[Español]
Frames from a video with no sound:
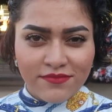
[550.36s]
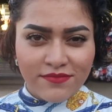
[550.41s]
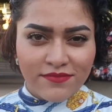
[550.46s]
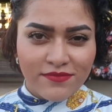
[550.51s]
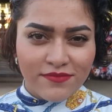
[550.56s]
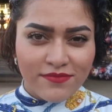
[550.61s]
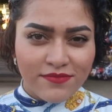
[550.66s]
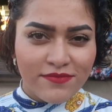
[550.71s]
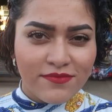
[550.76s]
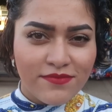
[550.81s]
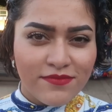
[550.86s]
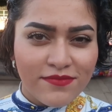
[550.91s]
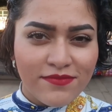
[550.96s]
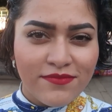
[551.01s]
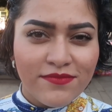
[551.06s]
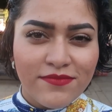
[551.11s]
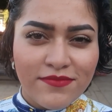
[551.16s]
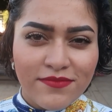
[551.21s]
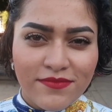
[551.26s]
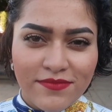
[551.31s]
Para ti las
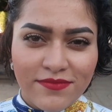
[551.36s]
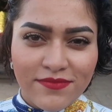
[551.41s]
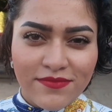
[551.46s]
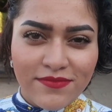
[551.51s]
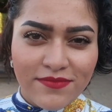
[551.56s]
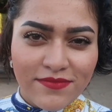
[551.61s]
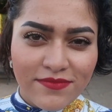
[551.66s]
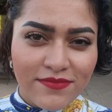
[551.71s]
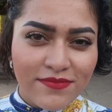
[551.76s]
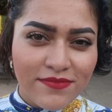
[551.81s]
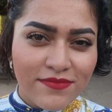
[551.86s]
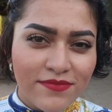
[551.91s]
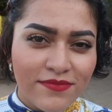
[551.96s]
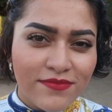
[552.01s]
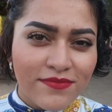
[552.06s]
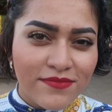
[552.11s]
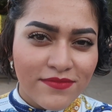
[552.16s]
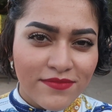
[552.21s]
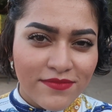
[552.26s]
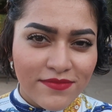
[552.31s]
mujeres más
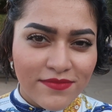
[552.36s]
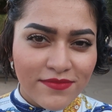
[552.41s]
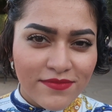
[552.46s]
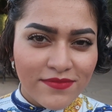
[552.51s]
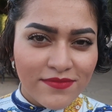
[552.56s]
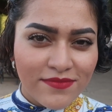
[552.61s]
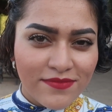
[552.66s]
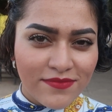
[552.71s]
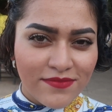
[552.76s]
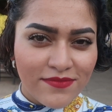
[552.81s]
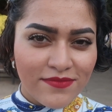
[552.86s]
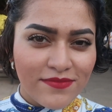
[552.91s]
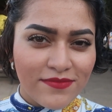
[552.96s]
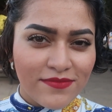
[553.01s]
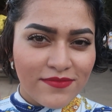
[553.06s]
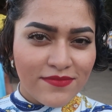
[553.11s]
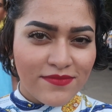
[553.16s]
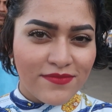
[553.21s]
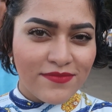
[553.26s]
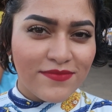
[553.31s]
hermosas del mundo,
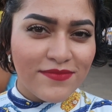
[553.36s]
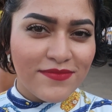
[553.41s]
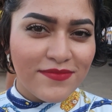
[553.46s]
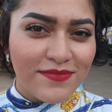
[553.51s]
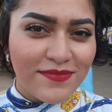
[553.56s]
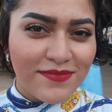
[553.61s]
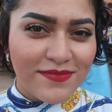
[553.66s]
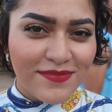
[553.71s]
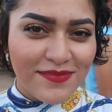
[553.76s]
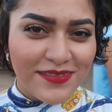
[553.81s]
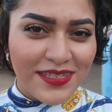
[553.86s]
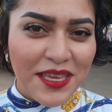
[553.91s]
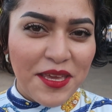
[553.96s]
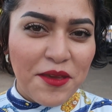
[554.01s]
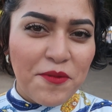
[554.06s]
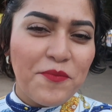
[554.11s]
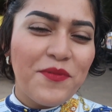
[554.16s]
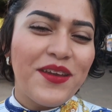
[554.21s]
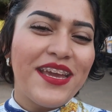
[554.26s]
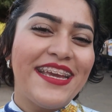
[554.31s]
¿dónde están?
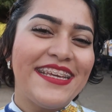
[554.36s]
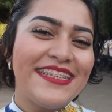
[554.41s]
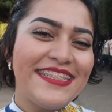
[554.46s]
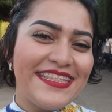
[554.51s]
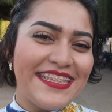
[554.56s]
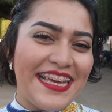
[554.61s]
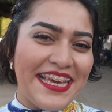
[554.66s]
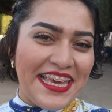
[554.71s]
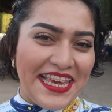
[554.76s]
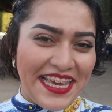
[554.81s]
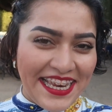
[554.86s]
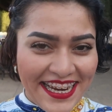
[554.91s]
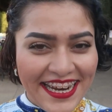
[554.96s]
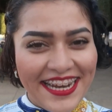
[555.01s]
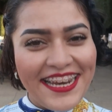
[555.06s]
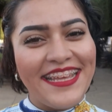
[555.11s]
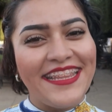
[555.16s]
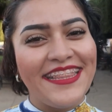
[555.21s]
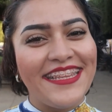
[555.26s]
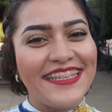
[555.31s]
Pues aquí en
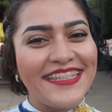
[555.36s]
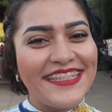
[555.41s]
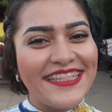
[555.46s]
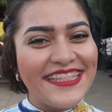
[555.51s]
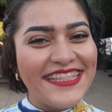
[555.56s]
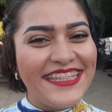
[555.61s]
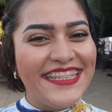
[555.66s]
Arandas.